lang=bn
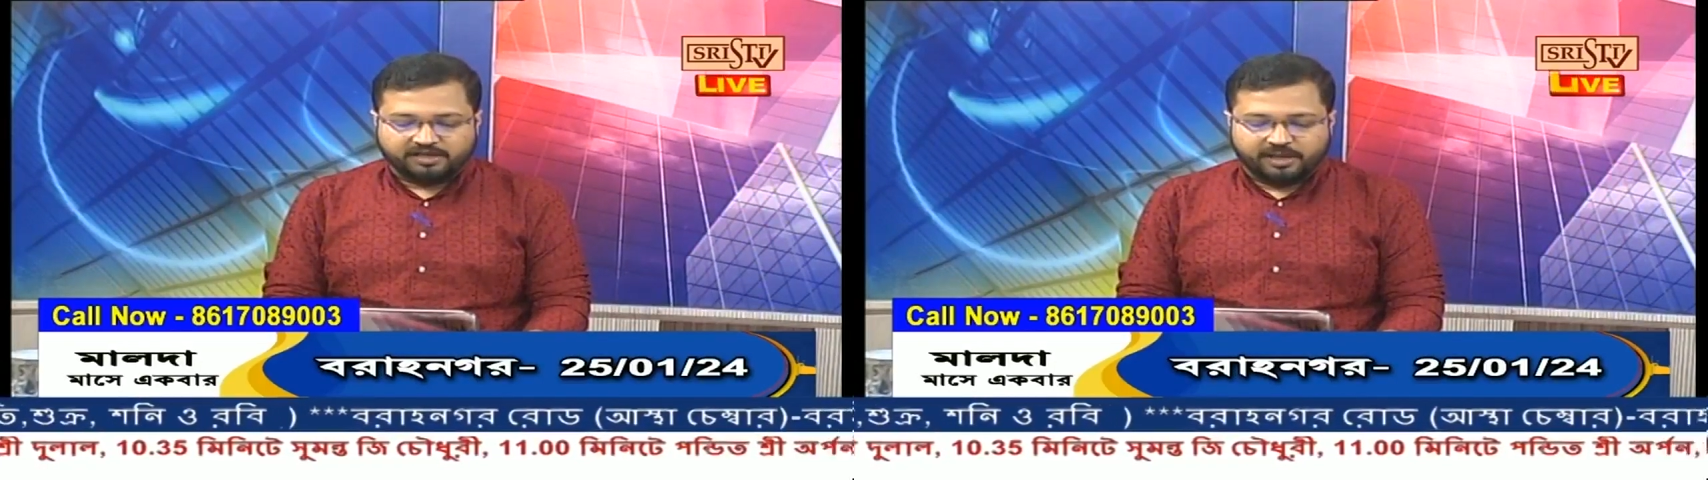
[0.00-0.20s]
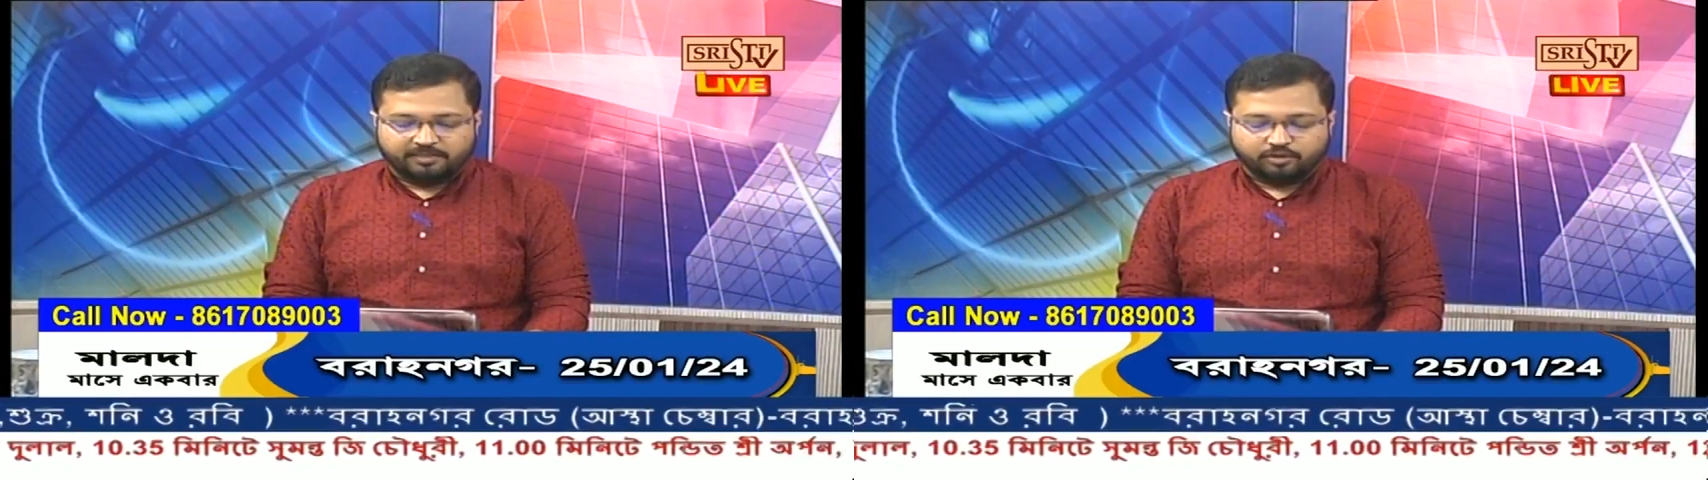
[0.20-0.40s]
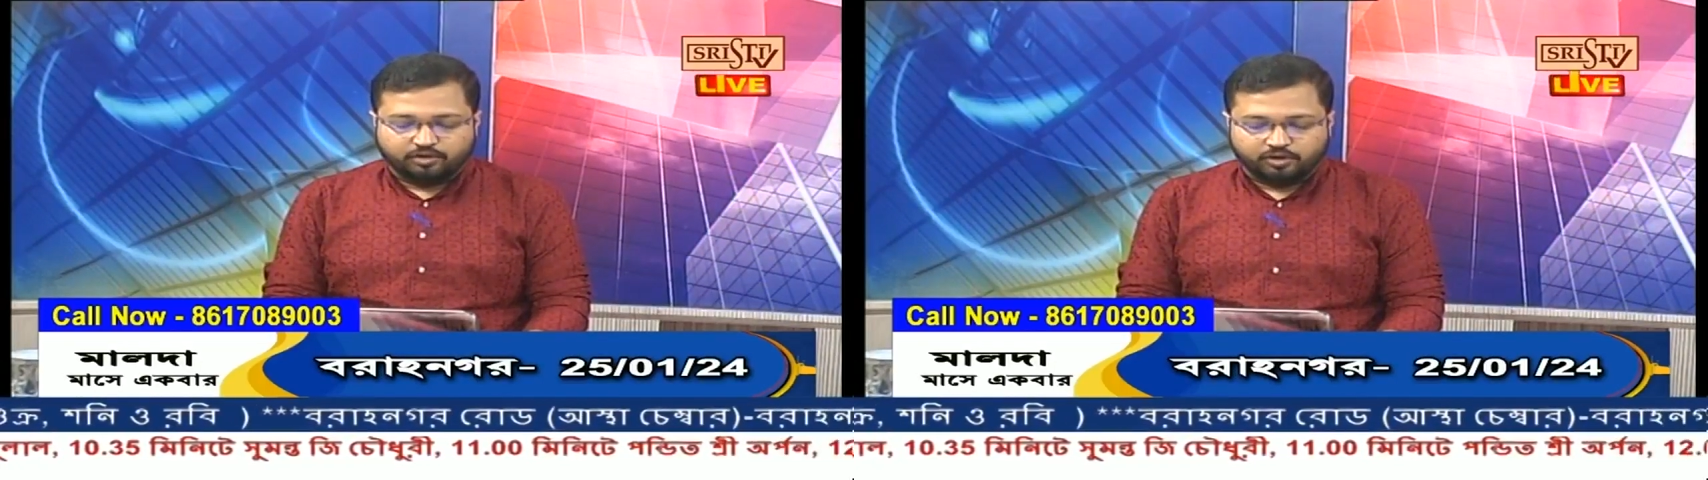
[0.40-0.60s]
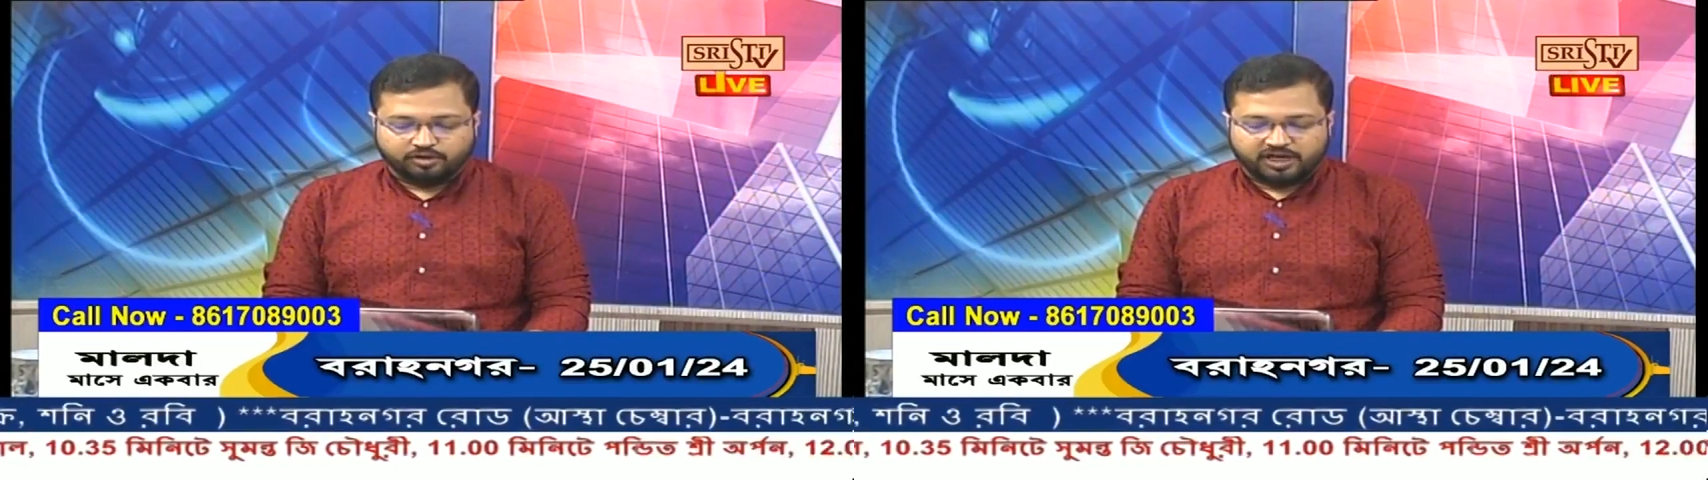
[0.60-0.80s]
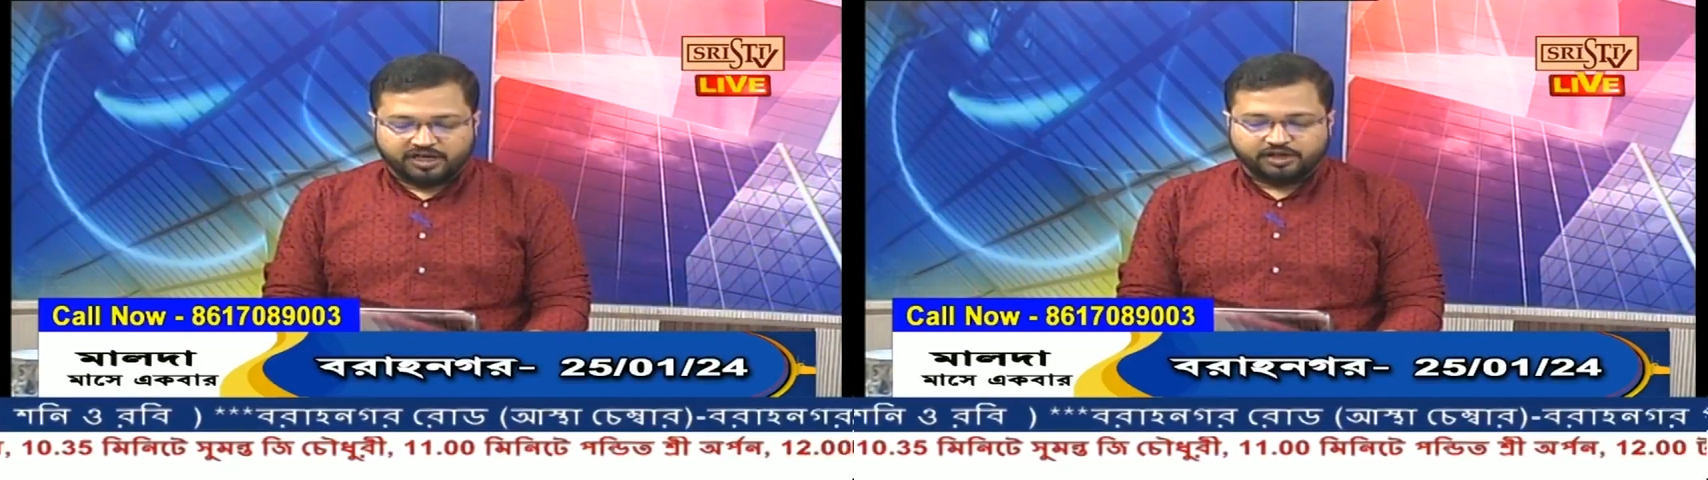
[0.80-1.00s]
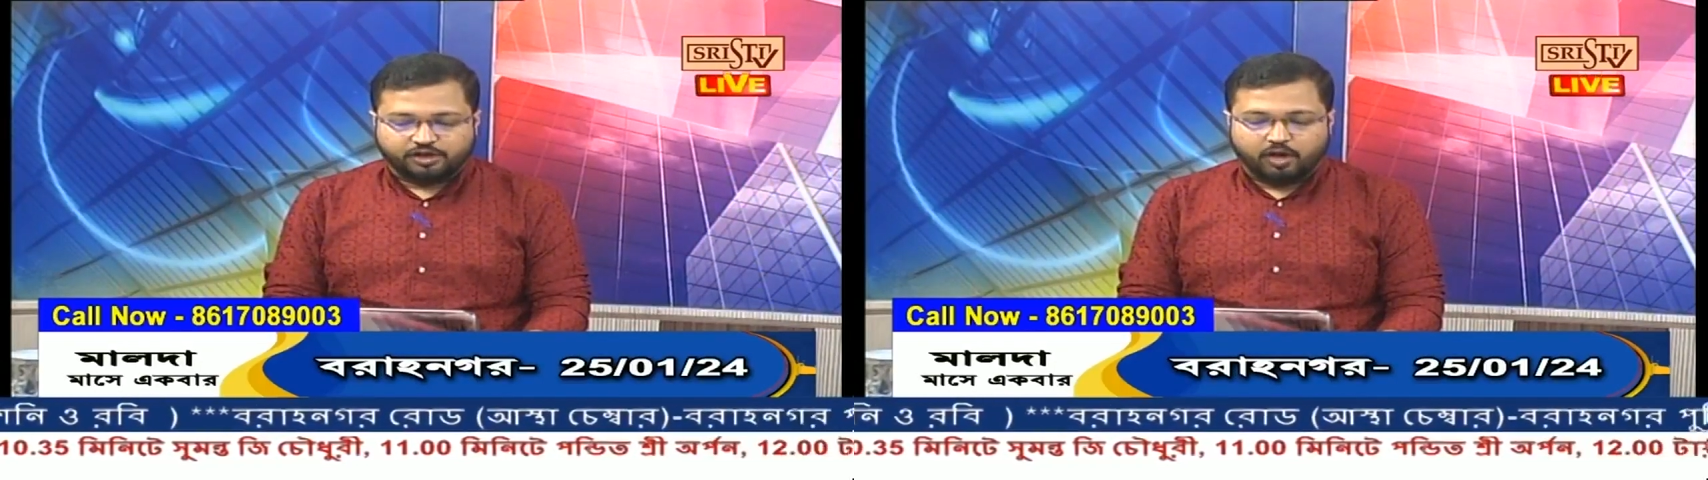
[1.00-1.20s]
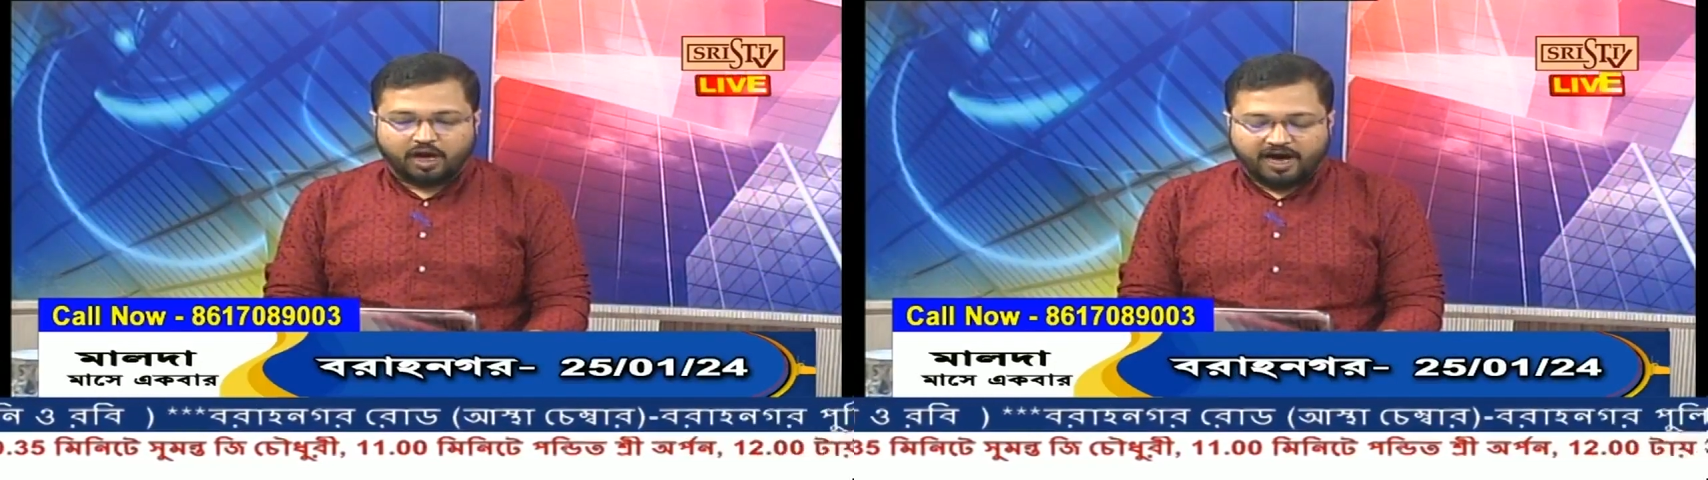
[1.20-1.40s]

যাবতীয় যা কিছু